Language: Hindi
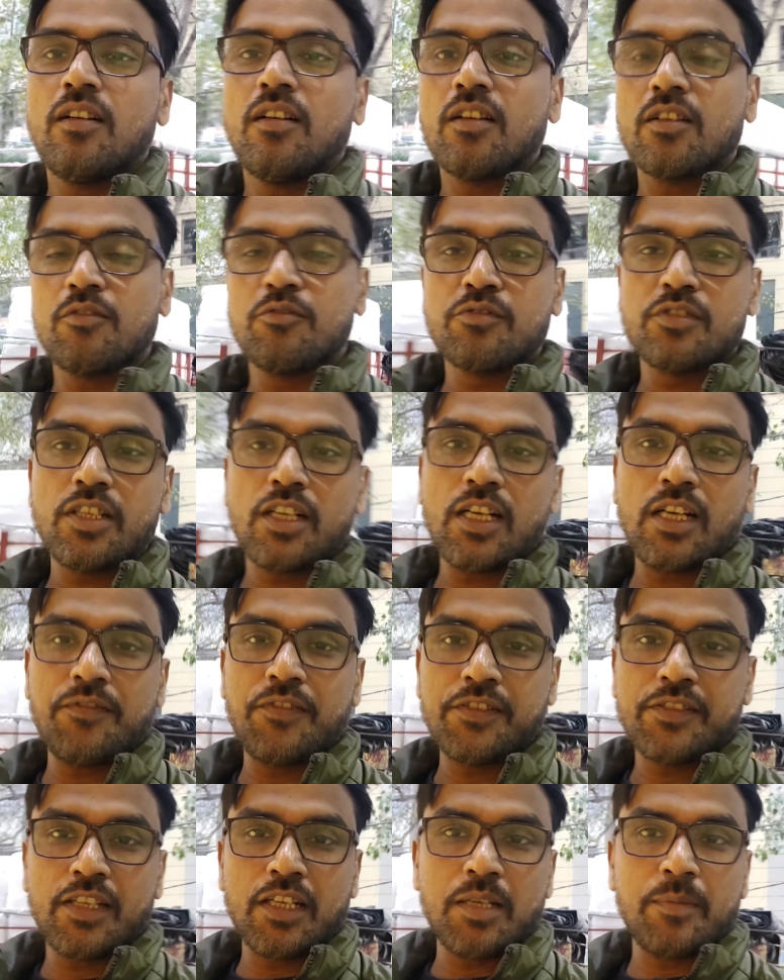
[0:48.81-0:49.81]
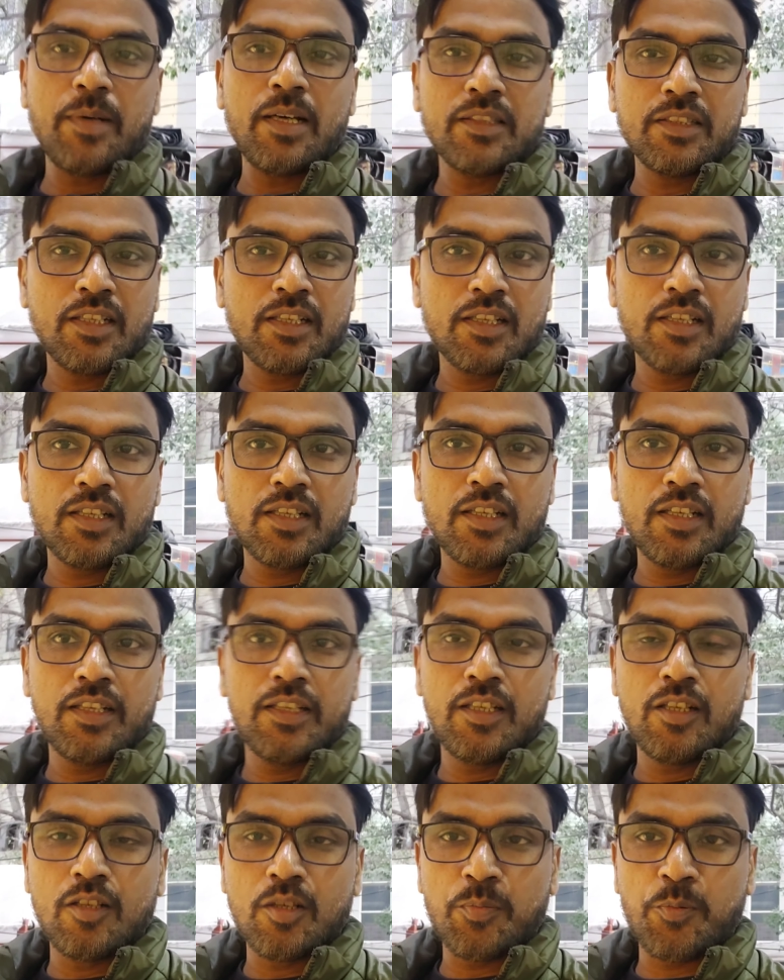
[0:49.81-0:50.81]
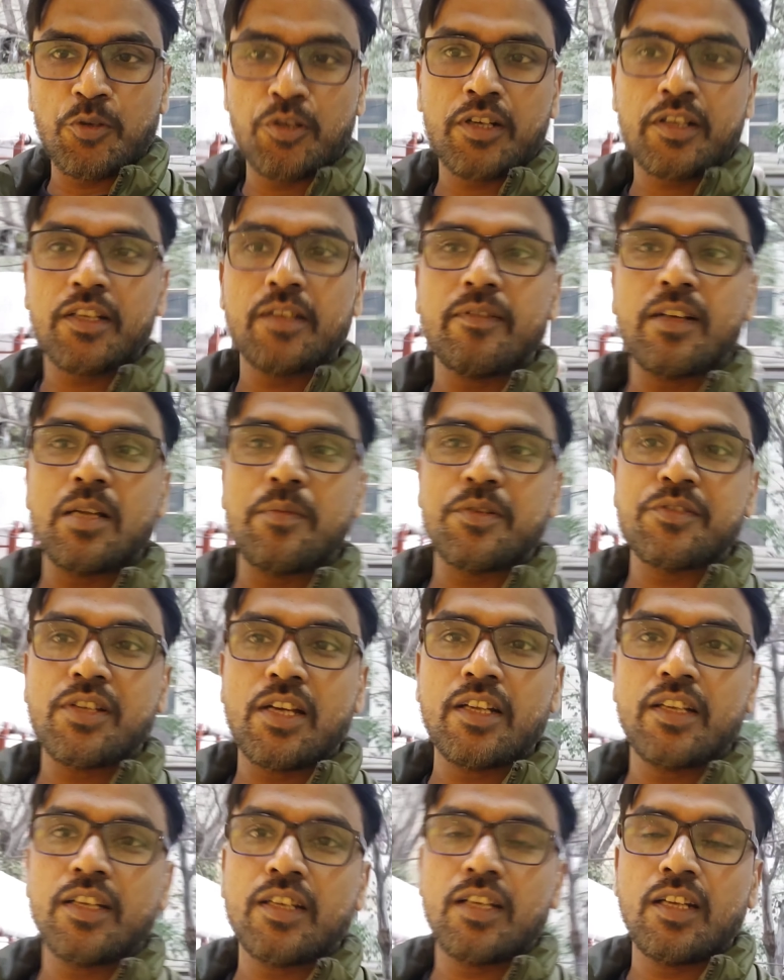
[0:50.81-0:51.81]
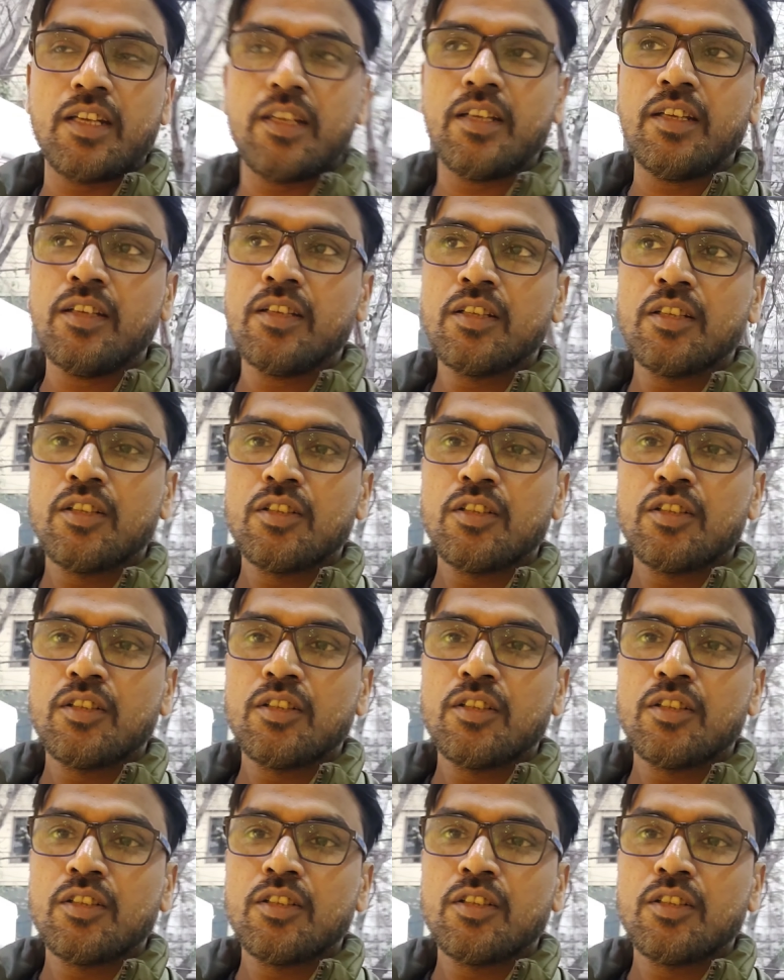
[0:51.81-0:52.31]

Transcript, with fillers: और उनसे काफ़ी सारे बातें करने के लिए और प्रोडक्ट के बारे में जानने के लिए